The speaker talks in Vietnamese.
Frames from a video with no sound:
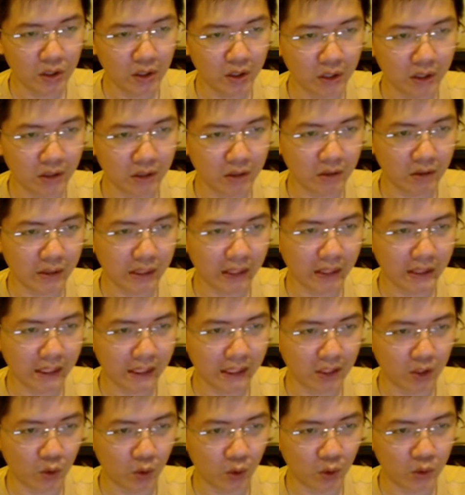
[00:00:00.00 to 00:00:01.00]
thì như thế này là
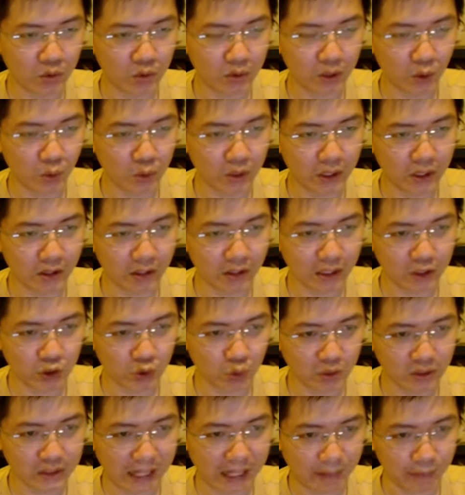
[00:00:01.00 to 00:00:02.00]
thành tố đầu tiên nó là
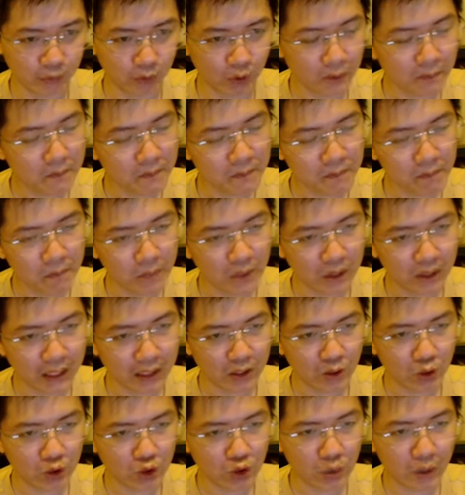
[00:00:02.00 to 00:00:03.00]
xuống giảm đúng không
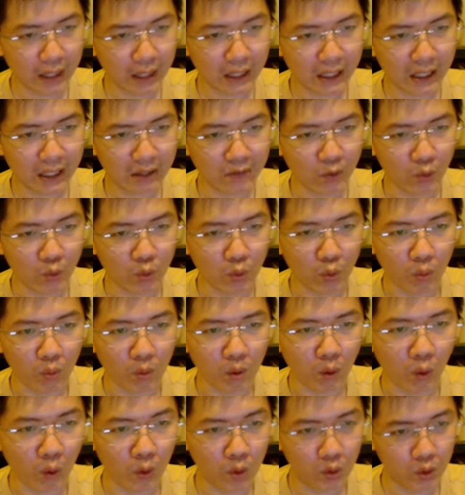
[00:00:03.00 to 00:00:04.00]
thành tố số 2 là cái vùng
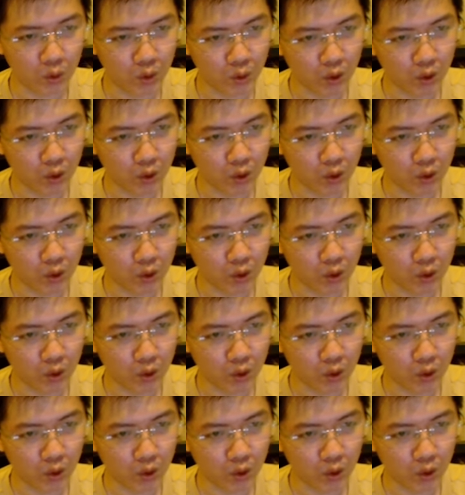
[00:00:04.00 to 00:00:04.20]
củng cố